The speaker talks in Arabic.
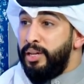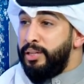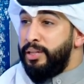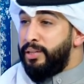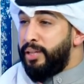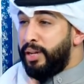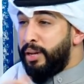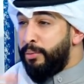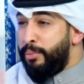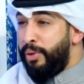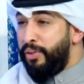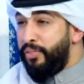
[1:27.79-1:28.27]

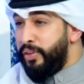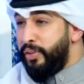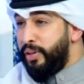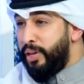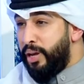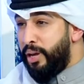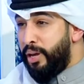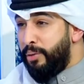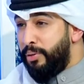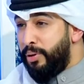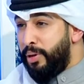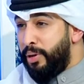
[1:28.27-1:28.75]
ترى ما في أه-
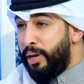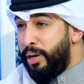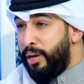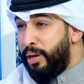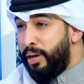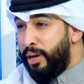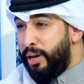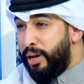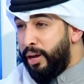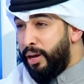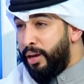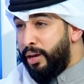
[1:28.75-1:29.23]

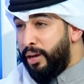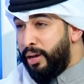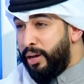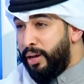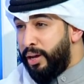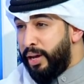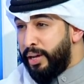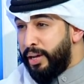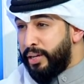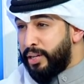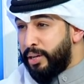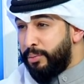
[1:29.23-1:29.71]

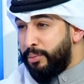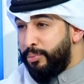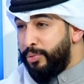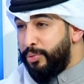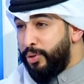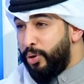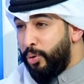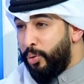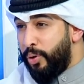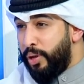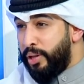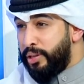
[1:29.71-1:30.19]
أه- اقرب من
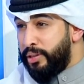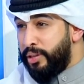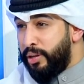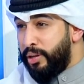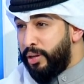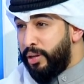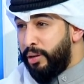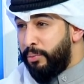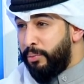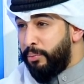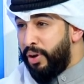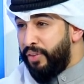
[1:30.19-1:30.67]
الوالده
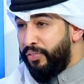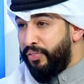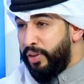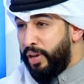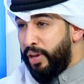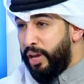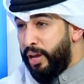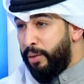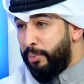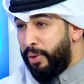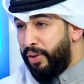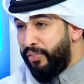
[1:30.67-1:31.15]
ما
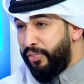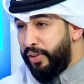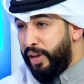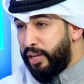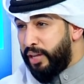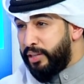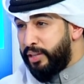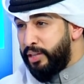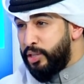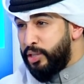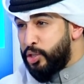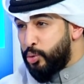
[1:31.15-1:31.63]
في ما في
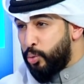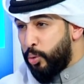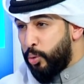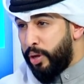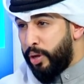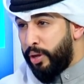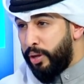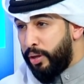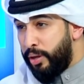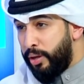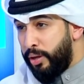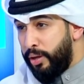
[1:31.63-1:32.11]
احد يسوى
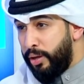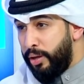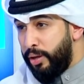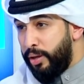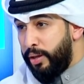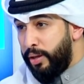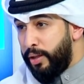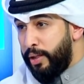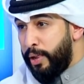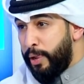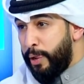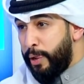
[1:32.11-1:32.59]

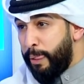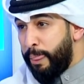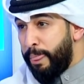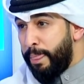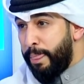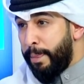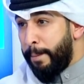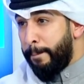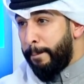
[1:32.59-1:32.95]
الدنيا ام